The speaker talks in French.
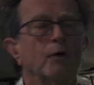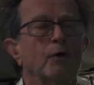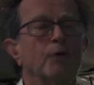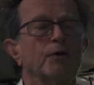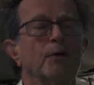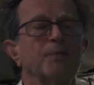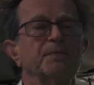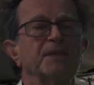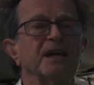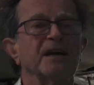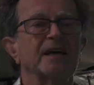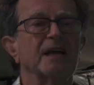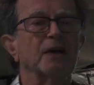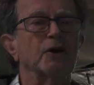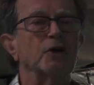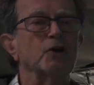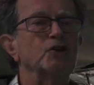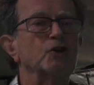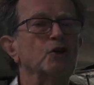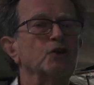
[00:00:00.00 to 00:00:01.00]
on obtient
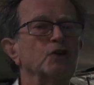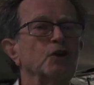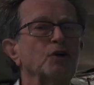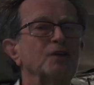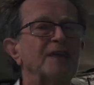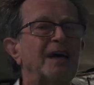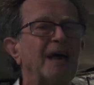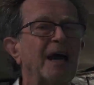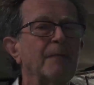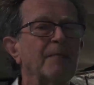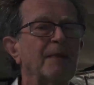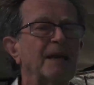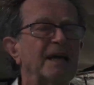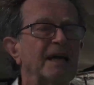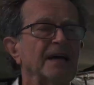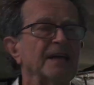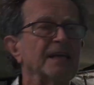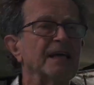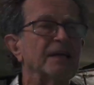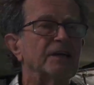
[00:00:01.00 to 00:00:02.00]
quelque chose de très
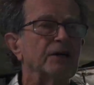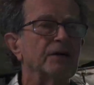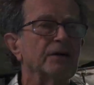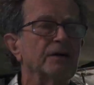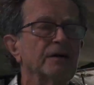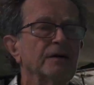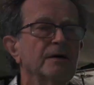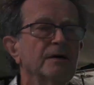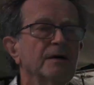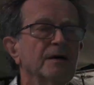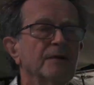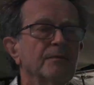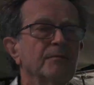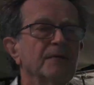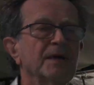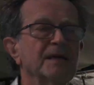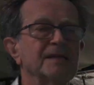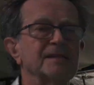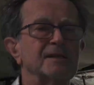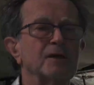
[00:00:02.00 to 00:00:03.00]
mécanique,
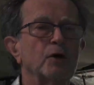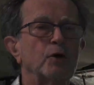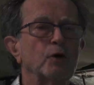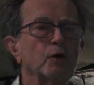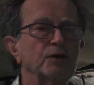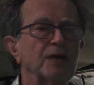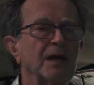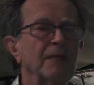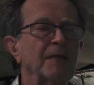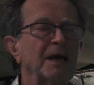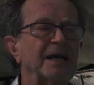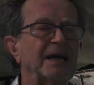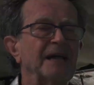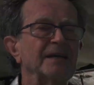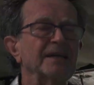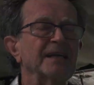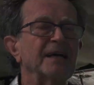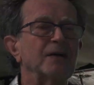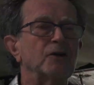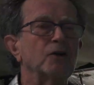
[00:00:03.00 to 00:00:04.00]
mais ce côté
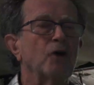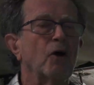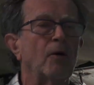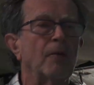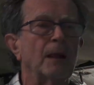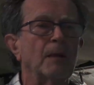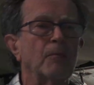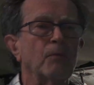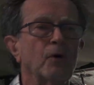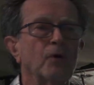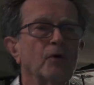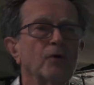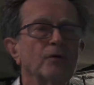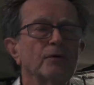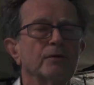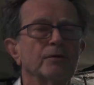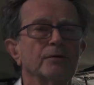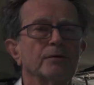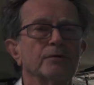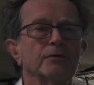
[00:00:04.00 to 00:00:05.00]
mécanique, normalement,
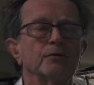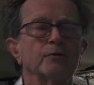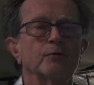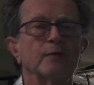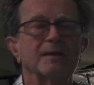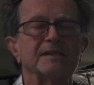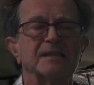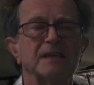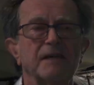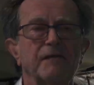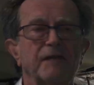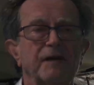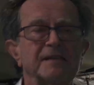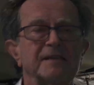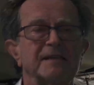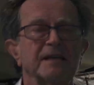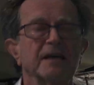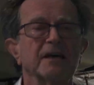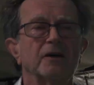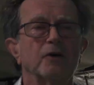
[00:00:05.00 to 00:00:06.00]
doit
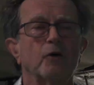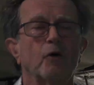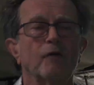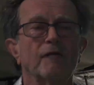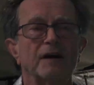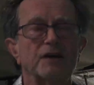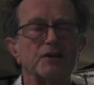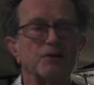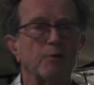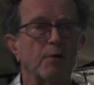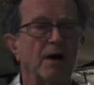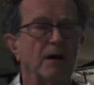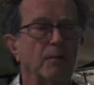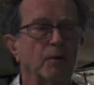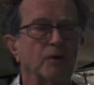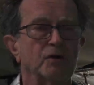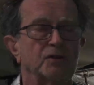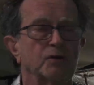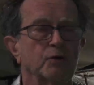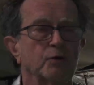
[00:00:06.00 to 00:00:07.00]
s'effacer quand on va jouer un
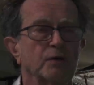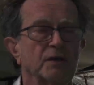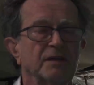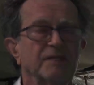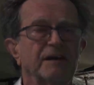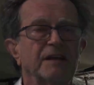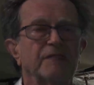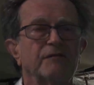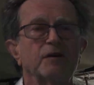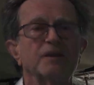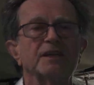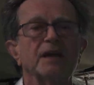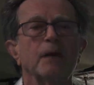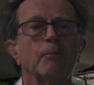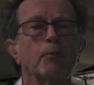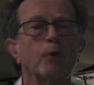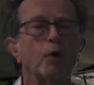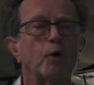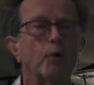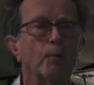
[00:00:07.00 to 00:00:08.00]
morceau. Il va devenir
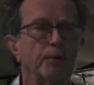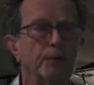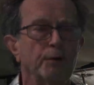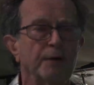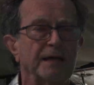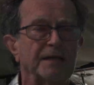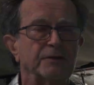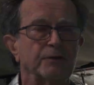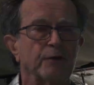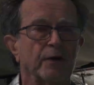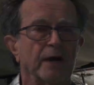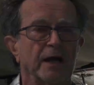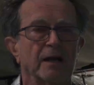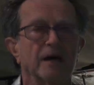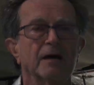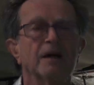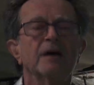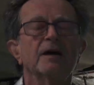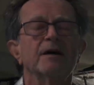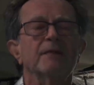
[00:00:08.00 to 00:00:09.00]
beaucoup plus
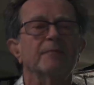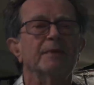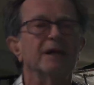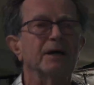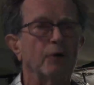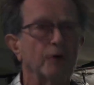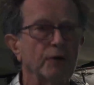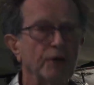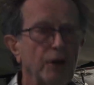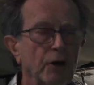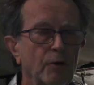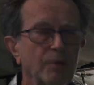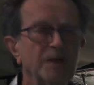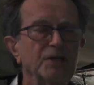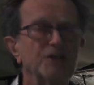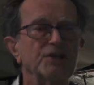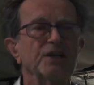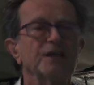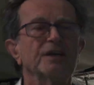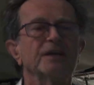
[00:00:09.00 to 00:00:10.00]
naturel. Mais on est
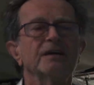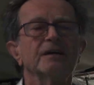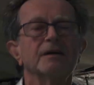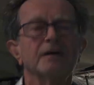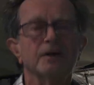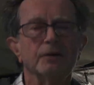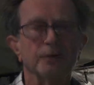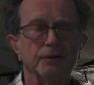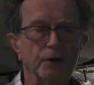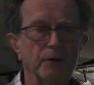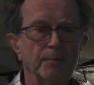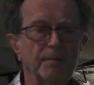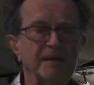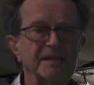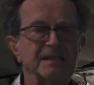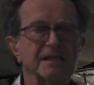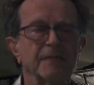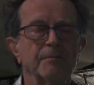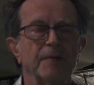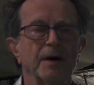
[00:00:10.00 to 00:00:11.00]
obligé de
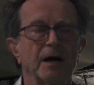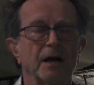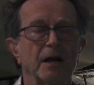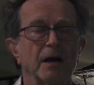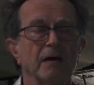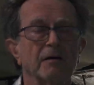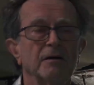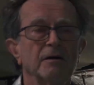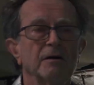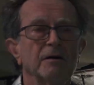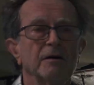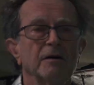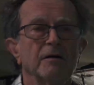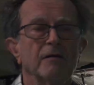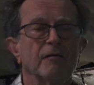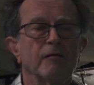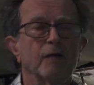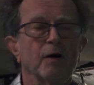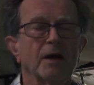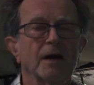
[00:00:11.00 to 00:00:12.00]
passer par là.
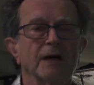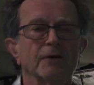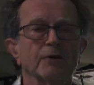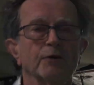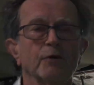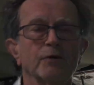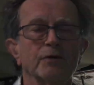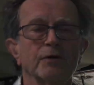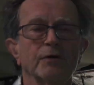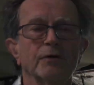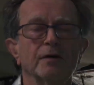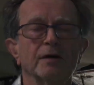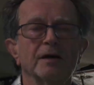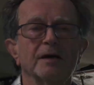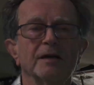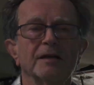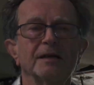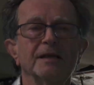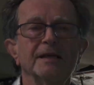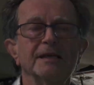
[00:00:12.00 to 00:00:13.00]
Voilà, donc euh,
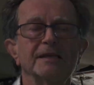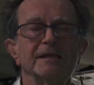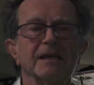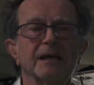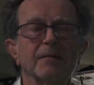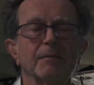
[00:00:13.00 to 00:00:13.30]
lisez